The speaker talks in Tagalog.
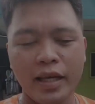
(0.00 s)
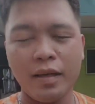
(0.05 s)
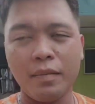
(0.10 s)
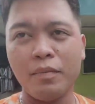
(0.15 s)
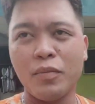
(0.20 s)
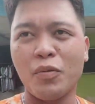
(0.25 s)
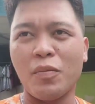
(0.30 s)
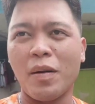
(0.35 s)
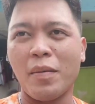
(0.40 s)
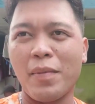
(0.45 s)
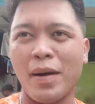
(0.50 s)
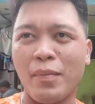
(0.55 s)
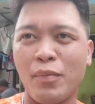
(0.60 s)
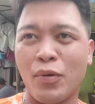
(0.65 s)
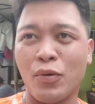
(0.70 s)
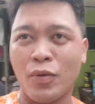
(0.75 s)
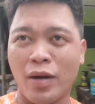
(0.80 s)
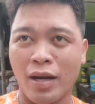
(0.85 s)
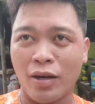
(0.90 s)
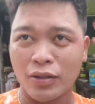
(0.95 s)
yan, Ayan, bumaba
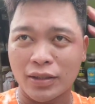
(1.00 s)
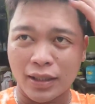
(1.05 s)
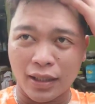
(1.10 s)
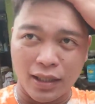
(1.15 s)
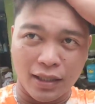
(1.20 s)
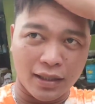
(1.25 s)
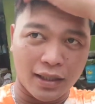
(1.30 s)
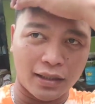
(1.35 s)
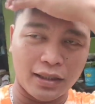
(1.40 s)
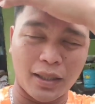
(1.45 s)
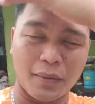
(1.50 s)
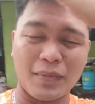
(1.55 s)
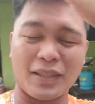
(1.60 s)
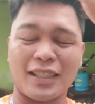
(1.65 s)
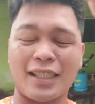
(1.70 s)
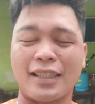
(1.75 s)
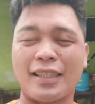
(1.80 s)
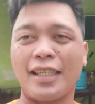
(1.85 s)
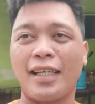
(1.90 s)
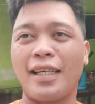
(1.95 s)
muna ako saglit ka
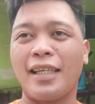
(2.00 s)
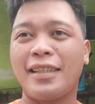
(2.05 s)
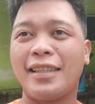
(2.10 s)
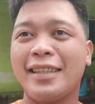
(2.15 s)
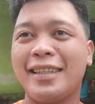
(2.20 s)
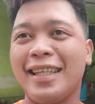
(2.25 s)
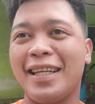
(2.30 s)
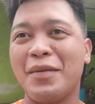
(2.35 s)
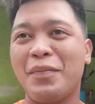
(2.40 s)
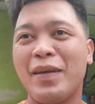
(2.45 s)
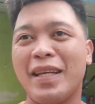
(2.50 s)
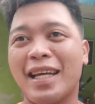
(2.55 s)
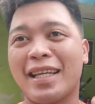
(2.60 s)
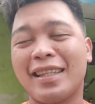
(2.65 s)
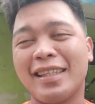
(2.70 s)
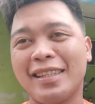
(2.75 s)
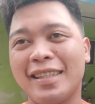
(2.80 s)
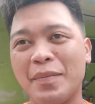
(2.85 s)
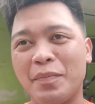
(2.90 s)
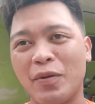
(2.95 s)
Jemas kasi sisilipin
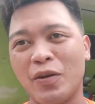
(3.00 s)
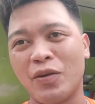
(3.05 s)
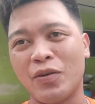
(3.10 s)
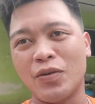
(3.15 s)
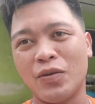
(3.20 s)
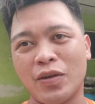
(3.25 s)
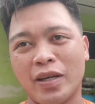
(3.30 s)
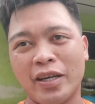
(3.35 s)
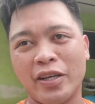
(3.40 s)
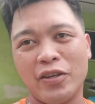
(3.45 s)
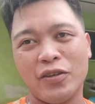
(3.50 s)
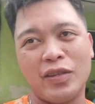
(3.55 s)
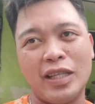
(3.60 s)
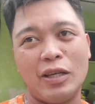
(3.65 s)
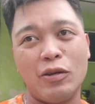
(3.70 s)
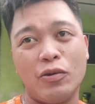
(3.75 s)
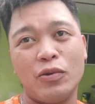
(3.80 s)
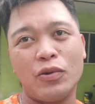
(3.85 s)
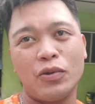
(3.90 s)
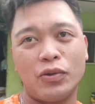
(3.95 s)
natin si Plong kung ano yung
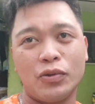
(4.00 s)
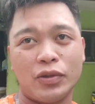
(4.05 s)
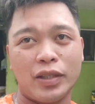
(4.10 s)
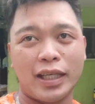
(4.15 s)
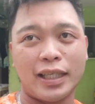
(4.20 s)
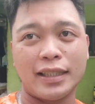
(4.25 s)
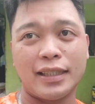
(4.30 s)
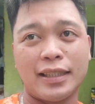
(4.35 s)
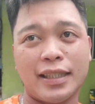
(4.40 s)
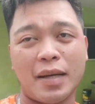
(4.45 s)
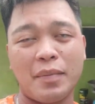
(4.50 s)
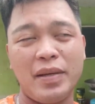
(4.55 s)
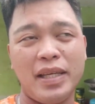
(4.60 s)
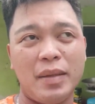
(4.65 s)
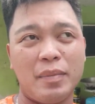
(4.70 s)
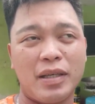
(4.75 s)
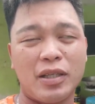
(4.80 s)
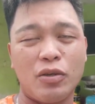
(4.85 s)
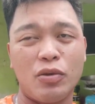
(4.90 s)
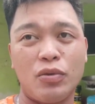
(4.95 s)
niluluto niya kasi sabi
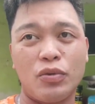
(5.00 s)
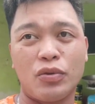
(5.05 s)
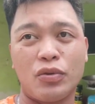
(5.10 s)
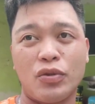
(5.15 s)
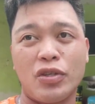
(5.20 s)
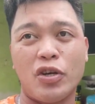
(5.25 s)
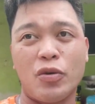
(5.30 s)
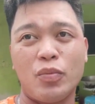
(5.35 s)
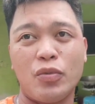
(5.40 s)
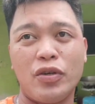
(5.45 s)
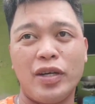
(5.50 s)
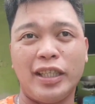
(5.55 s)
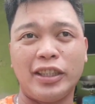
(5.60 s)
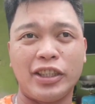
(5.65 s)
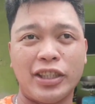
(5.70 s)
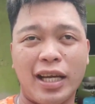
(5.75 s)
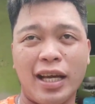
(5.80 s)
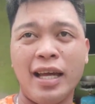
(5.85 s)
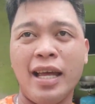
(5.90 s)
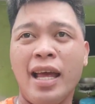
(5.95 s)
niya magluluto daw muna
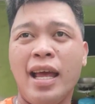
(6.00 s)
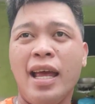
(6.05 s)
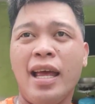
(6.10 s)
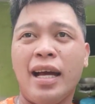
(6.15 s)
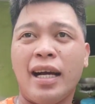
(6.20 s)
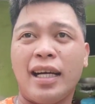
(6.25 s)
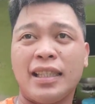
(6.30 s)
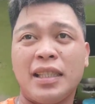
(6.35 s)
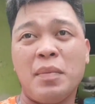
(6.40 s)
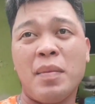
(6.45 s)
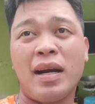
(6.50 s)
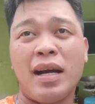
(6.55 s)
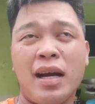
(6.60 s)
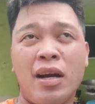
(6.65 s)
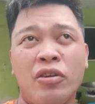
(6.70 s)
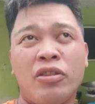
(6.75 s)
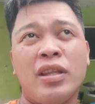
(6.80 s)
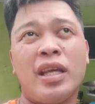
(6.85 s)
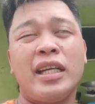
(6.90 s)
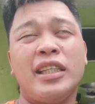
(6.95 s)
siya kasi
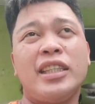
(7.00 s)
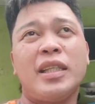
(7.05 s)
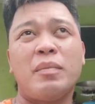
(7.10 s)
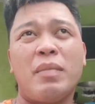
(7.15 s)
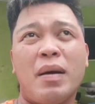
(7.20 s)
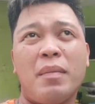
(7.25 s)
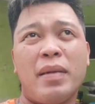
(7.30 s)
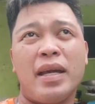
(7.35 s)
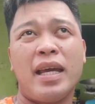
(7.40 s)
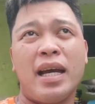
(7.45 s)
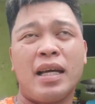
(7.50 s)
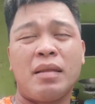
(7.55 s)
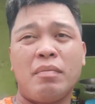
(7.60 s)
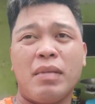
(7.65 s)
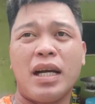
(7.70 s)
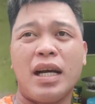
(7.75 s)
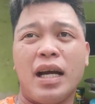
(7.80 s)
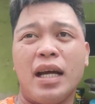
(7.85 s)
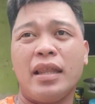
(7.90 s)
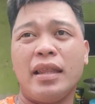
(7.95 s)
mag-out na rin siya mamaya at
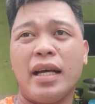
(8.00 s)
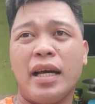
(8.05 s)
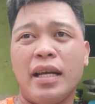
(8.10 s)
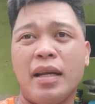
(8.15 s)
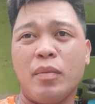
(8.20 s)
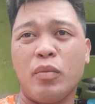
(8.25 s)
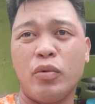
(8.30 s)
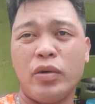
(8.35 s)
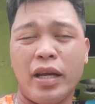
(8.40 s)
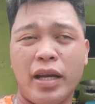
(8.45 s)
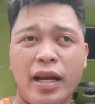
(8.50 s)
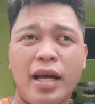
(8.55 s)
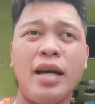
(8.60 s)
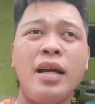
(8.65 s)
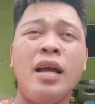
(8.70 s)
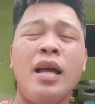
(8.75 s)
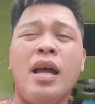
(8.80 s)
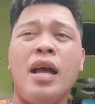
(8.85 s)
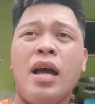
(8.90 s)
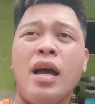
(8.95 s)
maghahanda na muna ng
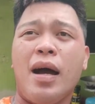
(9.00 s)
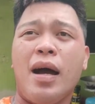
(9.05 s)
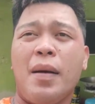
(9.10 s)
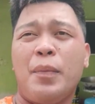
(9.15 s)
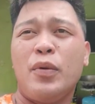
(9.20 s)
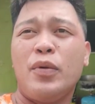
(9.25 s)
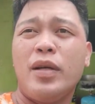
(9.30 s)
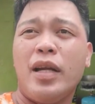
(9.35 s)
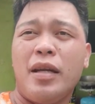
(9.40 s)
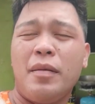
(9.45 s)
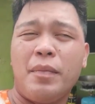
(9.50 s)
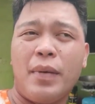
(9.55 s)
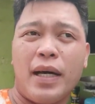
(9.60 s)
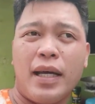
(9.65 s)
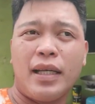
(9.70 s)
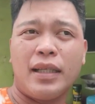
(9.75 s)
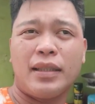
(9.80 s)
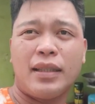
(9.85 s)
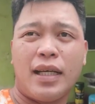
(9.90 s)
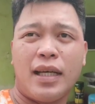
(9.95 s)
hapunan
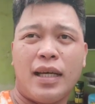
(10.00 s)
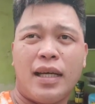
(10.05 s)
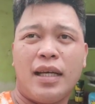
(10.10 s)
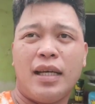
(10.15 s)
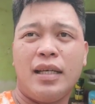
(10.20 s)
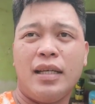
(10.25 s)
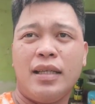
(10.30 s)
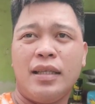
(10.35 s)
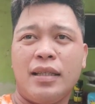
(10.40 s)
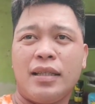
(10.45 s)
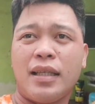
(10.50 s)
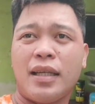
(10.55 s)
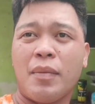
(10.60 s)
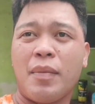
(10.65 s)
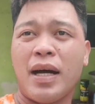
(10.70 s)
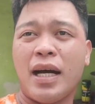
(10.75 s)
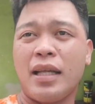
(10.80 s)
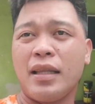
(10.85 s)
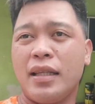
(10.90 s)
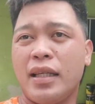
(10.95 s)
para sa
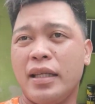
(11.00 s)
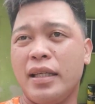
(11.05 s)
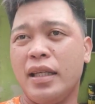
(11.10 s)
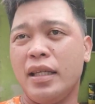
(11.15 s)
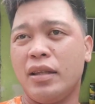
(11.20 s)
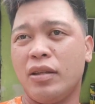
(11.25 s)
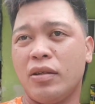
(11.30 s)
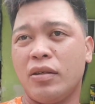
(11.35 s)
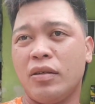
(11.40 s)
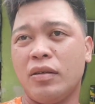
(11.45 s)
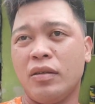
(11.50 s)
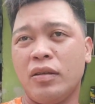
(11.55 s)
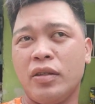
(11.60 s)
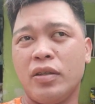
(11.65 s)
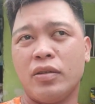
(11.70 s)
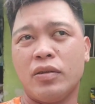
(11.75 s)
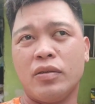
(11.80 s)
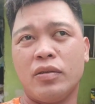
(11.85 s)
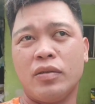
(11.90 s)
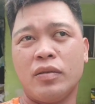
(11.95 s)
trabahante dito
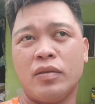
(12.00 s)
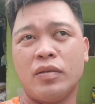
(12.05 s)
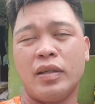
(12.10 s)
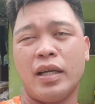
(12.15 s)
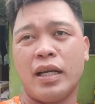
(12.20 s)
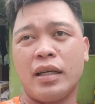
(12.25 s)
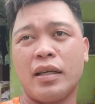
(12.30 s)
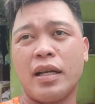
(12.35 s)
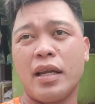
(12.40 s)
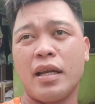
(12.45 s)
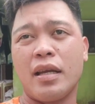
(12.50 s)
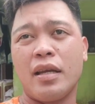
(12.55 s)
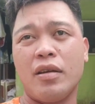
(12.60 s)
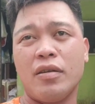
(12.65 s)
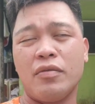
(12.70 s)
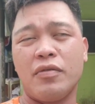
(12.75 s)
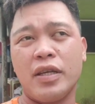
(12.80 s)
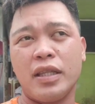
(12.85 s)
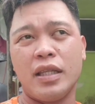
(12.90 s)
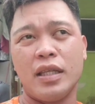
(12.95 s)
yung
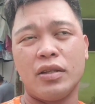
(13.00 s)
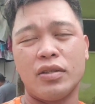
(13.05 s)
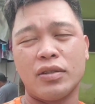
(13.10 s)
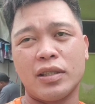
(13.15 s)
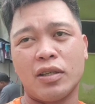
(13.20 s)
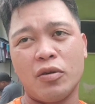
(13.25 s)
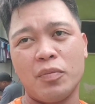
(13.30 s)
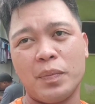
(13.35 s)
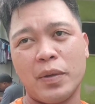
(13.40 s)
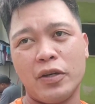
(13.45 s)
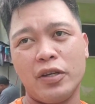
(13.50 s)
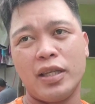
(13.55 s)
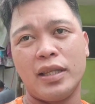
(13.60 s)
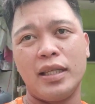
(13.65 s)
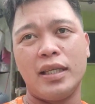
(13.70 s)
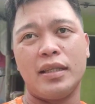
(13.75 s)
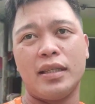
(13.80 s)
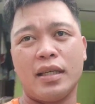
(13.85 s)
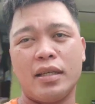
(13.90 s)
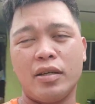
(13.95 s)
nagre-renovate dito sa compound ni
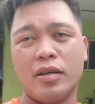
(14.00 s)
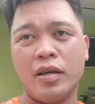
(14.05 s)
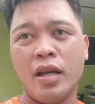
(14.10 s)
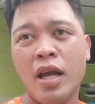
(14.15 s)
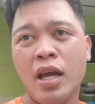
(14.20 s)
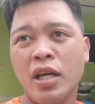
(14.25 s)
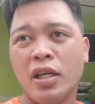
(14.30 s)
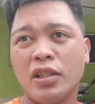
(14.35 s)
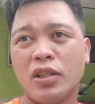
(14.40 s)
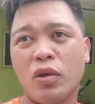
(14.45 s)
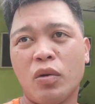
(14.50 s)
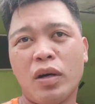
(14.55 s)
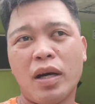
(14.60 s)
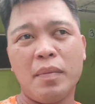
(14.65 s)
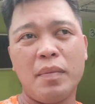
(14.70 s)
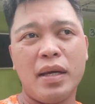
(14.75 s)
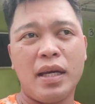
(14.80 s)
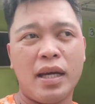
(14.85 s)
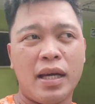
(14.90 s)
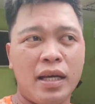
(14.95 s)
Tita doon. So
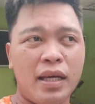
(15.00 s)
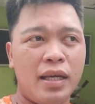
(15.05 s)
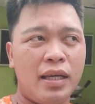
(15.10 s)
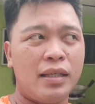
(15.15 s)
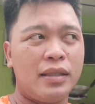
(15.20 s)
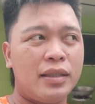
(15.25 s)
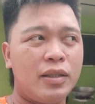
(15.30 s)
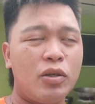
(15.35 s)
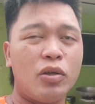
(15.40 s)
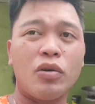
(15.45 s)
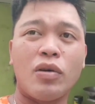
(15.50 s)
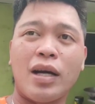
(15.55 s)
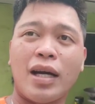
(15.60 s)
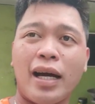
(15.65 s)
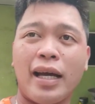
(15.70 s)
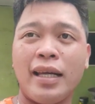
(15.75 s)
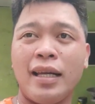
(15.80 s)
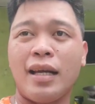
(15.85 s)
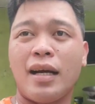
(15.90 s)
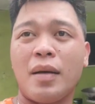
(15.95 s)
kami ay siguro
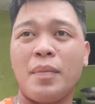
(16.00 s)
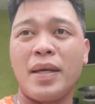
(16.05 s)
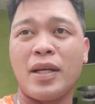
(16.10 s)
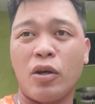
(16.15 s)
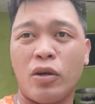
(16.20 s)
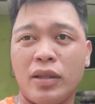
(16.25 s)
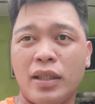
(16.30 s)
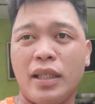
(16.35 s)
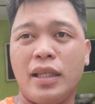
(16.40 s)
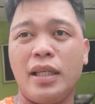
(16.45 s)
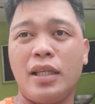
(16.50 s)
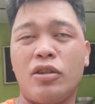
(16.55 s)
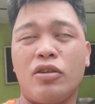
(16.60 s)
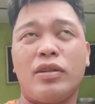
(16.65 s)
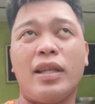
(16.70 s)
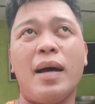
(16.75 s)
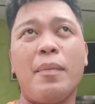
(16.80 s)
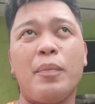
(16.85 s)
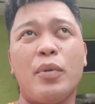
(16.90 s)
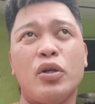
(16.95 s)
kakain lang kami konti dito
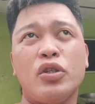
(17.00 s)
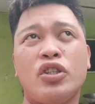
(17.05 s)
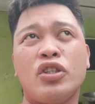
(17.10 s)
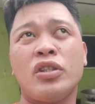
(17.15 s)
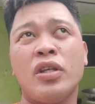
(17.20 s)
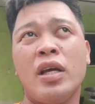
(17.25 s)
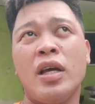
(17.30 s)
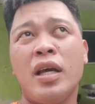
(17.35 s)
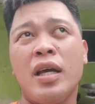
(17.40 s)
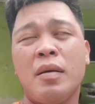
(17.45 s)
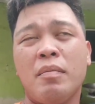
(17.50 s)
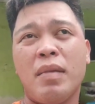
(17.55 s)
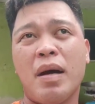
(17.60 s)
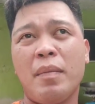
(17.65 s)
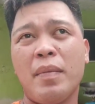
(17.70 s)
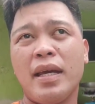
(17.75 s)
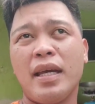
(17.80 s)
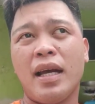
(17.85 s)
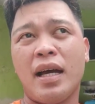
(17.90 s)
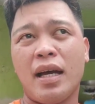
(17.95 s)
tapos
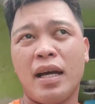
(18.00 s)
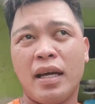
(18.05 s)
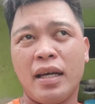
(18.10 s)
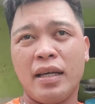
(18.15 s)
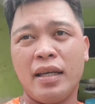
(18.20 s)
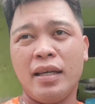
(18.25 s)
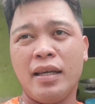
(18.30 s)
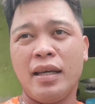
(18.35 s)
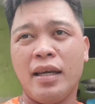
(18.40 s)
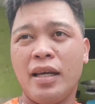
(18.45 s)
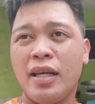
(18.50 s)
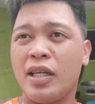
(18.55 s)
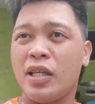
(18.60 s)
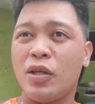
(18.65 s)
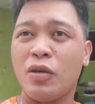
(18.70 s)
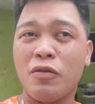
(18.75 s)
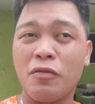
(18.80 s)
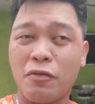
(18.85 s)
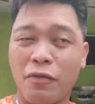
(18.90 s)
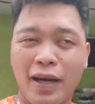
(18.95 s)
mamaya ay
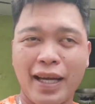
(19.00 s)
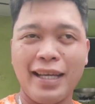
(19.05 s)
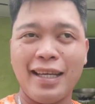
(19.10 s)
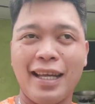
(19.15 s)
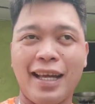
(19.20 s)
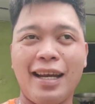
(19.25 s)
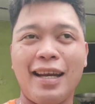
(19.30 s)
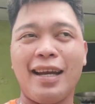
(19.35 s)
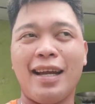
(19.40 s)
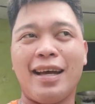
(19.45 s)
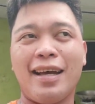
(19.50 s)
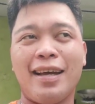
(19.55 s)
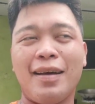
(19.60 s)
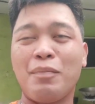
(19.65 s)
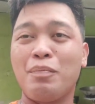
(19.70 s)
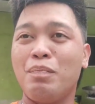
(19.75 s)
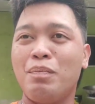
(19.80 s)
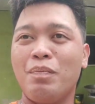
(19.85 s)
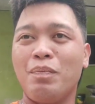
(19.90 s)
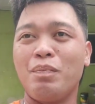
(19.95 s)
yung final
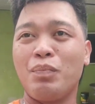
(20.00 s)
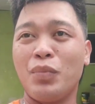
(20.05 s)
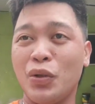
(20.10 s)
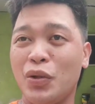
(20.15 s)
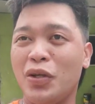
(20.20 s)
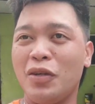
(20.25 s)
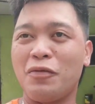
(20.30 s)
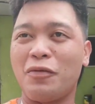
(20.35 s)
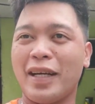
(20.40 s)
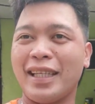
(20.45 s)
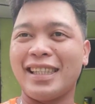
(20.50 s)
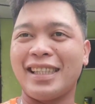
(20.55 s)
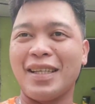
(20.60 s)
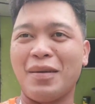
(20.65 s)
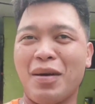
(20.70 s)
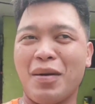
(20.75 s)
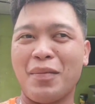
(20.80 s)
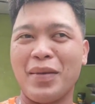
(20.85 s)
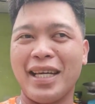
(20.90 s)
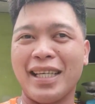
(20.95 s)
na Budol Fights
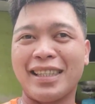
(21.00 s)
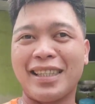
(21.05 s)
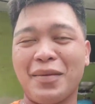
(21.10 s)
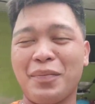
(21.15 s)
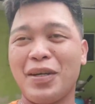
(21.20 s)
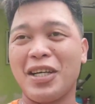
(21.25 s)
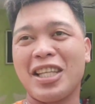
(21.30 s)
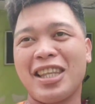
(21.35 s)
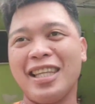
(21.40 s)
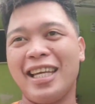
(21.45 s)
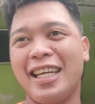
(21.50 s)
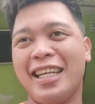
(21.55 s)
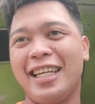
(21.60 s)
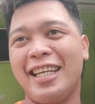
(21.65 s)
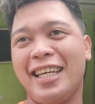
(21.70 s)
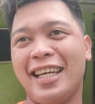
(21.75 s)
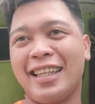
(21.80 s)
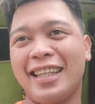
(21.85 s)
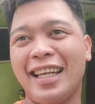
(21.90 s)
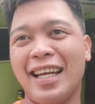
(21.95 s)
na mamaya sa birthday
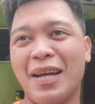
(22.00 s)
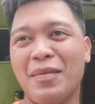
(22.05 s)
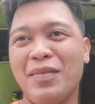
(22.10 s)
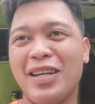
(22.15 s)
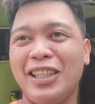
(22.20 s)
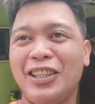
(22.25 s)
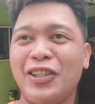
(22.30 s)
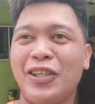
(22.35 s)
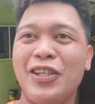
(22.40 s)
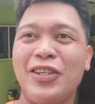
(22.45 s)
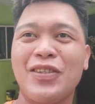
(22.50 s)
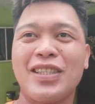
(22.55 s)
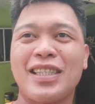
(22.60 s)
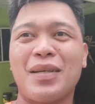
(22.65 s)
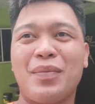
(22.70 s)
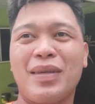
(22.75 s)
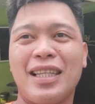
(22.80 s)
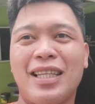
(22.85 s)
ni Atila Joy doon sa